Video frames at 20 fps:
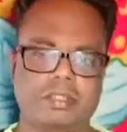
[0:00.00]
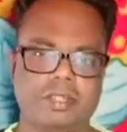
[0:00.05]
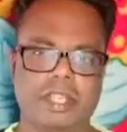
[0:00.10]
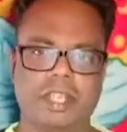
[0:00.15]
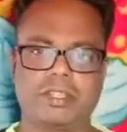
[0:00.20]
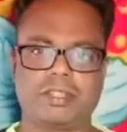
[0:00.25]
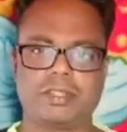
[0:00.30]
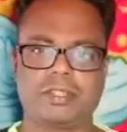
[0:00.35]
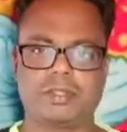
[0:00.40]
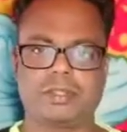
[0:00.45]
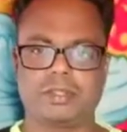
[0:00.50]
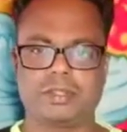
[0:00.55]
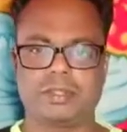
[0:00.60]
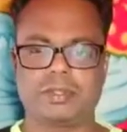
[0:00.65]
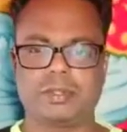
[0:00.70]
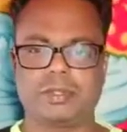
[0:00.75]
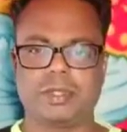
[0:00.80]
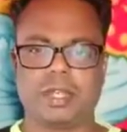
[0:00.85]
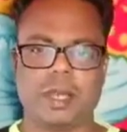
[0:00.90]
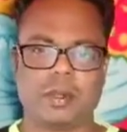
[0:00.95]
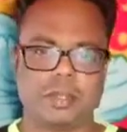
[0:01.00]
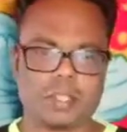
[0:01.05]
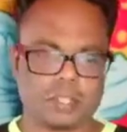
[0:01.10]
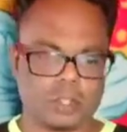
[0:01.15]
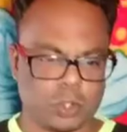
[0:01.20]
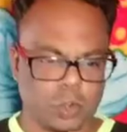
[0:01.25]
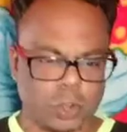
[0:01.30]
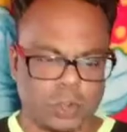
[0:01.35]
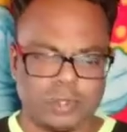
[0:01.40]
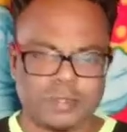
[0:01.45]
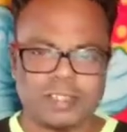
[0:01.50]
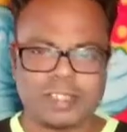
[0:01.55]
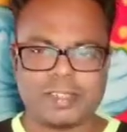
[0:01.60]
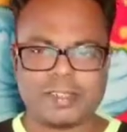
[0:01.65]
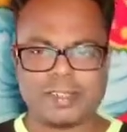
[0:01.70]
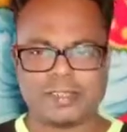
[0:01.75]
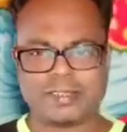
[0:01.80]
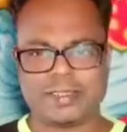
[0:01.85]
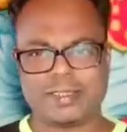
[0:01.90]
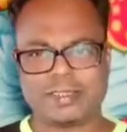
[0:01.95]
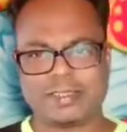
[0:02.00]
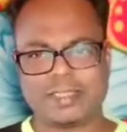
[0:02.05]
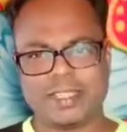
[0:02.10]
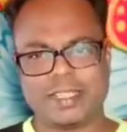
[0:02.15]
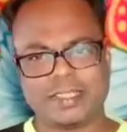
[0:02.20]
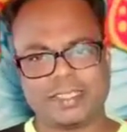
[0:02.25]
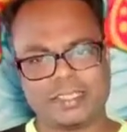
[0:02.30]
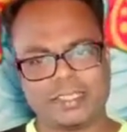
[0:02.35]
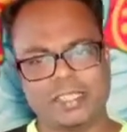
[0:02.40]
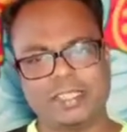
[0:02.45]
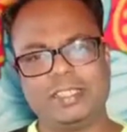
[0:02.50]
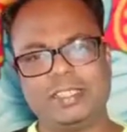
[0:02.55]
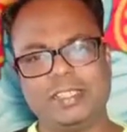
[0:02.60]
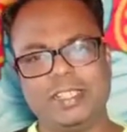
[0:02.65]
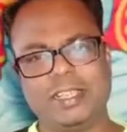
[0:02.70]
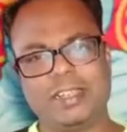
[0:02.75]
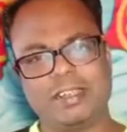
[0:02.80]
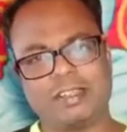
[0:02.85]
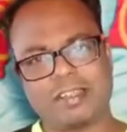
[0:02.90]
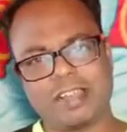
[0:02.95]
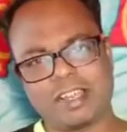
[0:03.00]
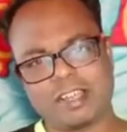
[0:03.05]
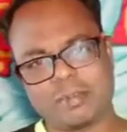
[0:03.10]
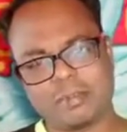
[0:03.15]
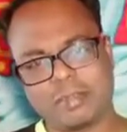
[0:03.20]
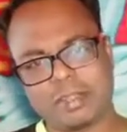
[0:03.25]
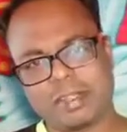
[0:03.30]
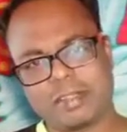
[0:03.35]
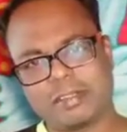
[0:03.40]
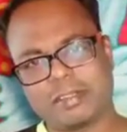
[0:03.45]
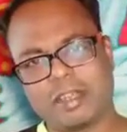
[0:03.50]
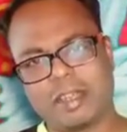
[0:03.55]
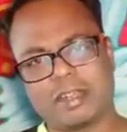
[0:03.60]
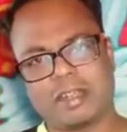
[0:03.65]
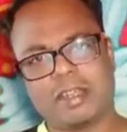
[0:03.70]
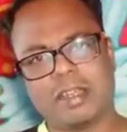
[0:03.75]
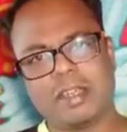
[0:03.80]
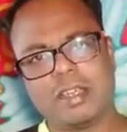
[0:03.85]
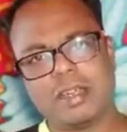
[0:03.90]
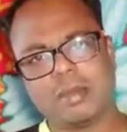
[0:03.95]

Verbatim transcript: இயேசு கிறிஸ்து அவருடைய சொந்த ரத்தத்தையே சிந்தி எனக்காக மறித்தார்